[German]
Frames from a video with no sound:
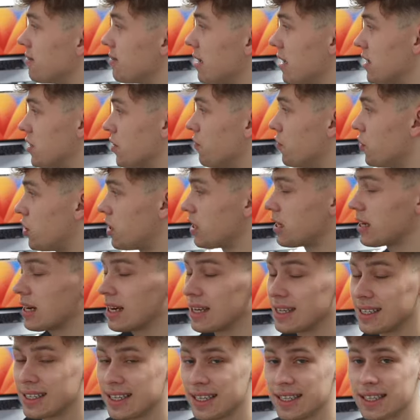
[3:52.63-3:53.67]
Also würde ich
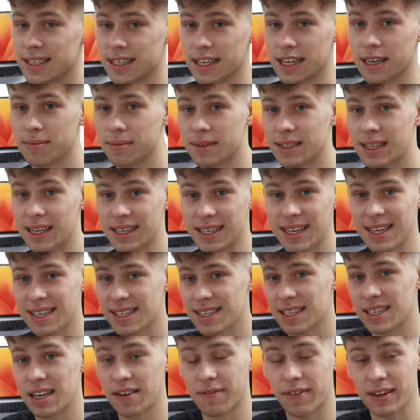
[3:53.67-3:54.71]
diese nehmen, denn das
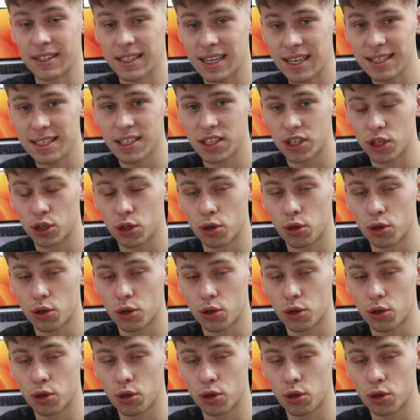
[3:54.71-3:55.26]
ist eine fantastische